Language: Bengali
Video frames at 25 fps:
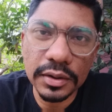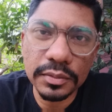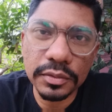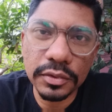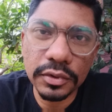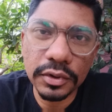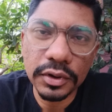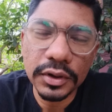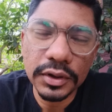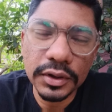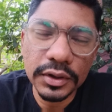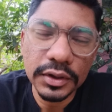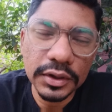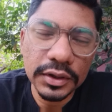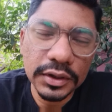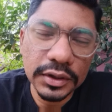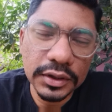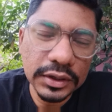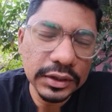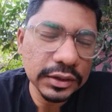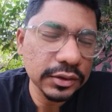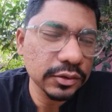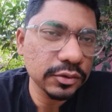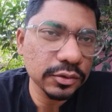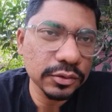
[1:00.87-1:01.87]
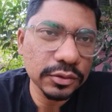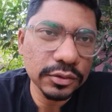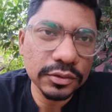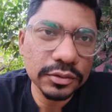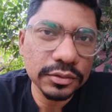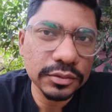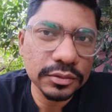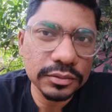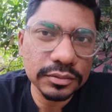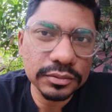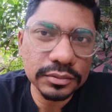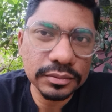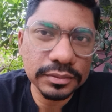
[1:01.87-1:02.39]
থাকবো কিন্তু
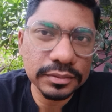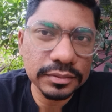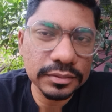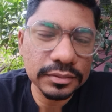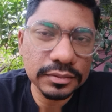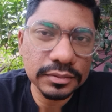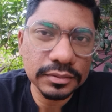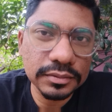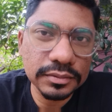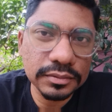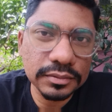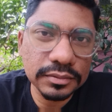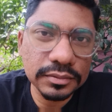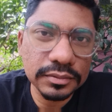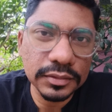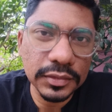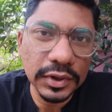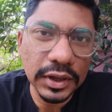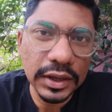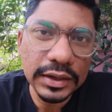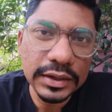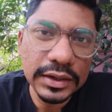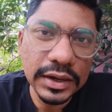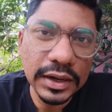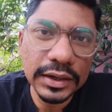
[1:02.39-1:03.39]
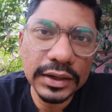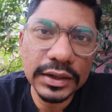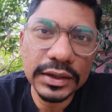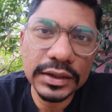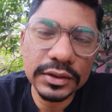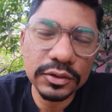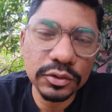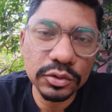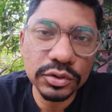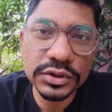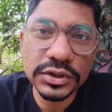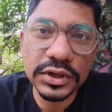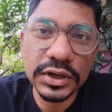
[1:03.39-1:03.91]
এইখানেই
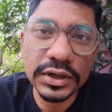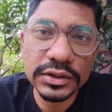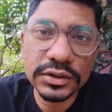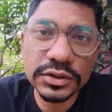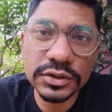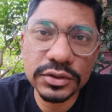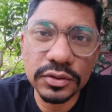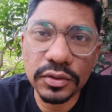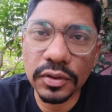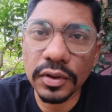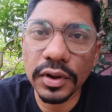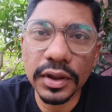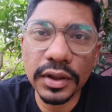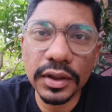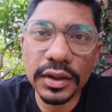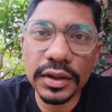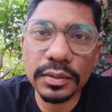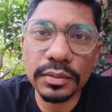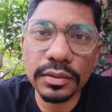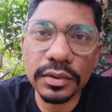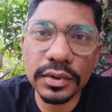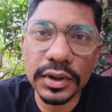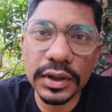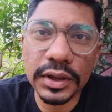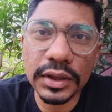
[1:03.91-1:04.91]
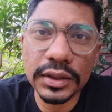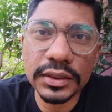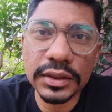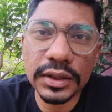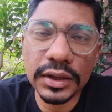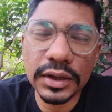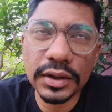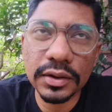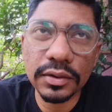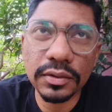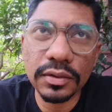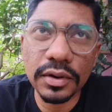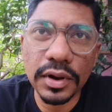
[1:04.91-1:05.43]
কিন্তু শেষ নয় এবং এর
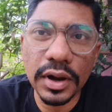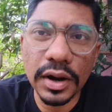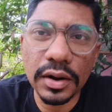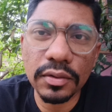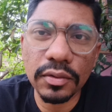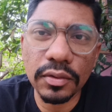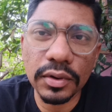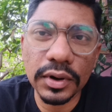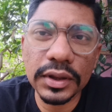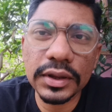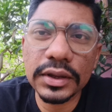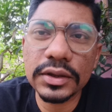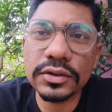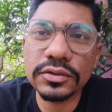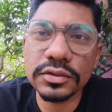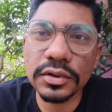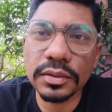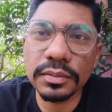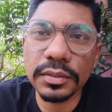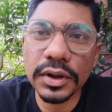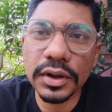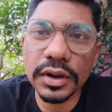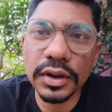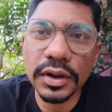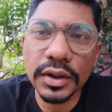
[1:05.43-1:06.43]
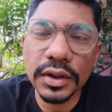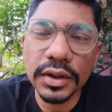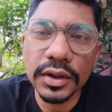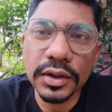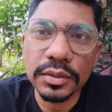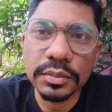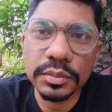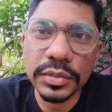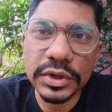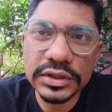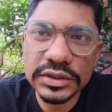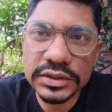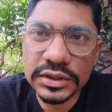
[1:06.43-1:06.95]
থেকেও আরও অনেক কিছু আমরা
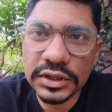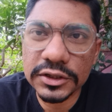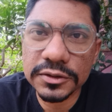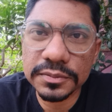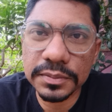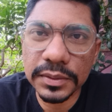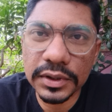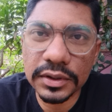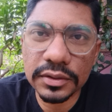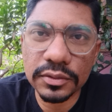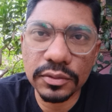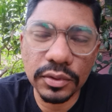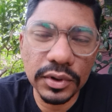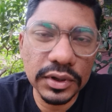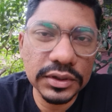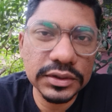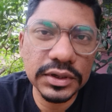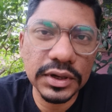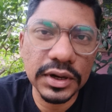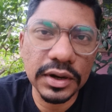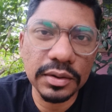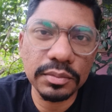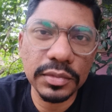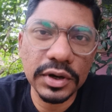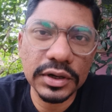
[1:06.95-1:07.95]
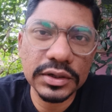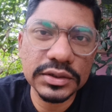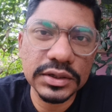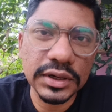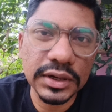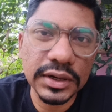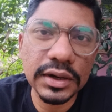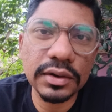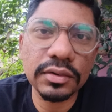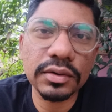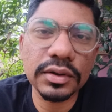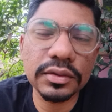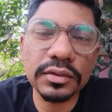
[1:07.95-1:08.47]
বেশি এক্সপেক্ট করেছিলাম বাট
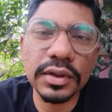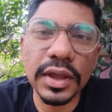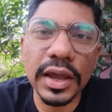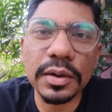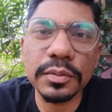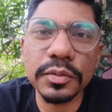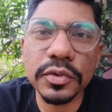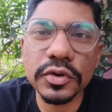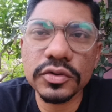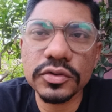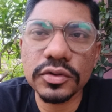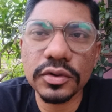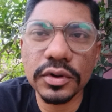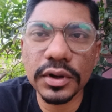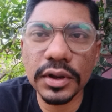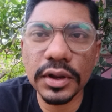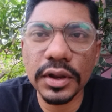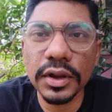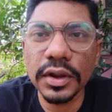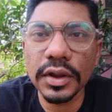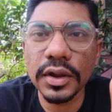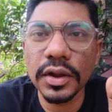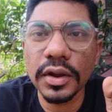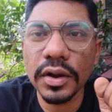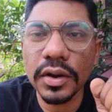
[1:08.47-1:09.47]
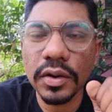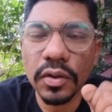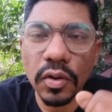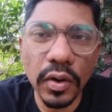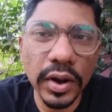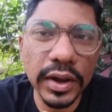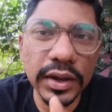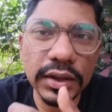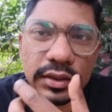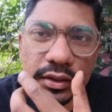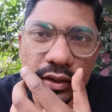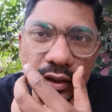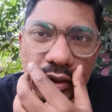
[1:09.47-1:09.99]
সেটাও কিন্তু এক বছরে
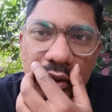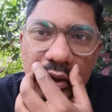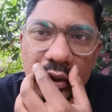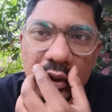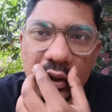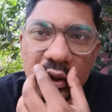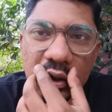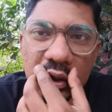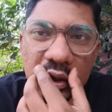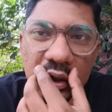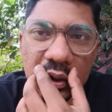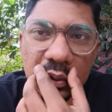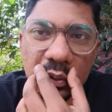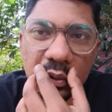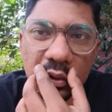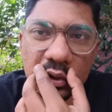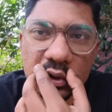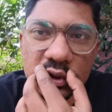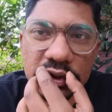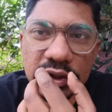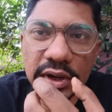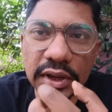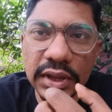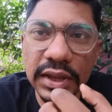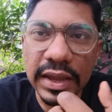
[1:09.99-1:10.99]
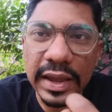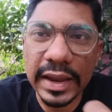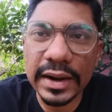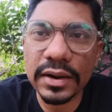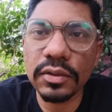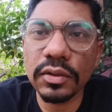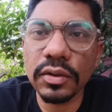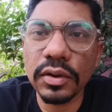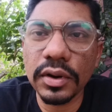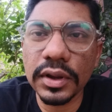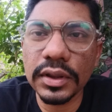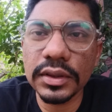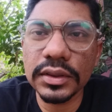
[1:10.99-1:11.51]
হয়নি এবং সেটা কেন
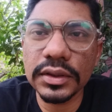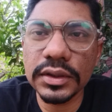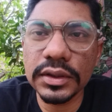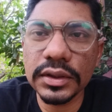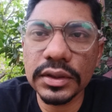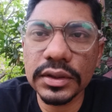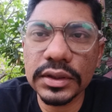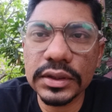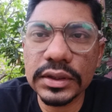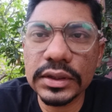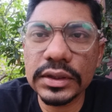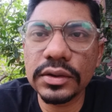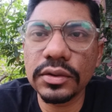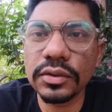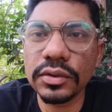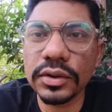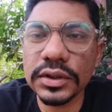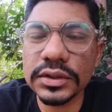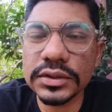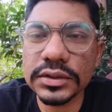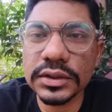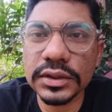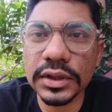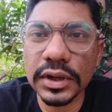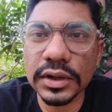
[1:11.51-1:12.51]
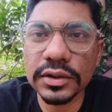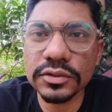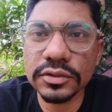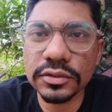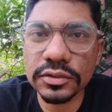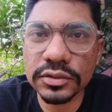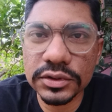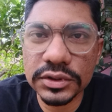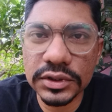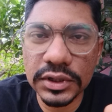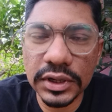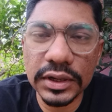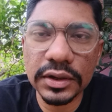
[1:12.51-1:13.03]
হয়নি কি হয়েছে তার
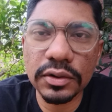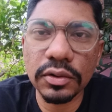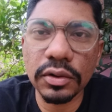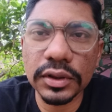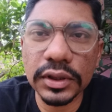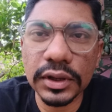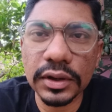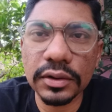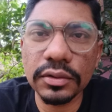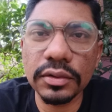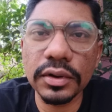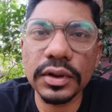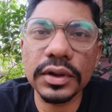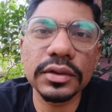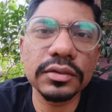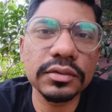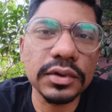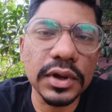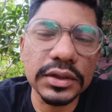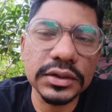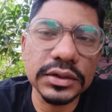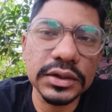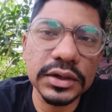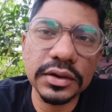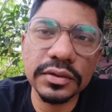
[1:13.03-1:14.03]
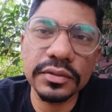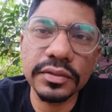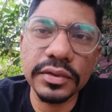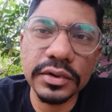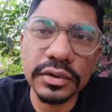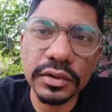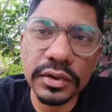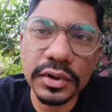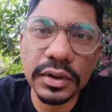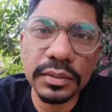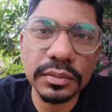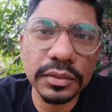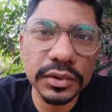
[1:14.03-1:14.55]
জন্য সেই কথাগুলোই কিন্তু আজকের এই
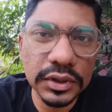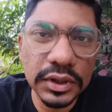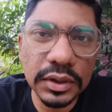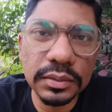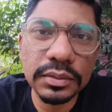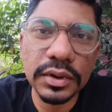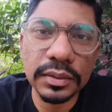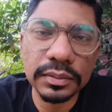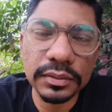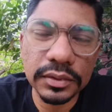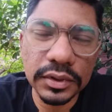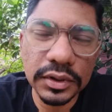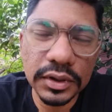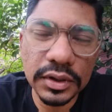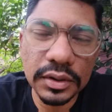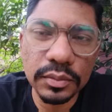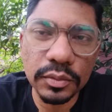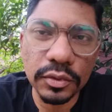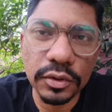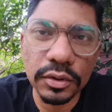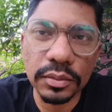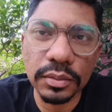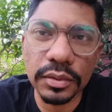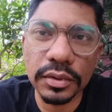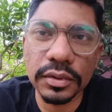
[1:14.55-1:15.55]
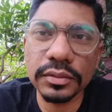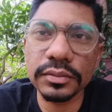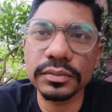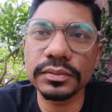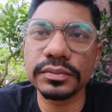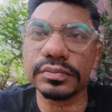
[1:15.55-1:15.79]
ভিডিওটার মধ্যে আমি আপনাদেরকে বলবো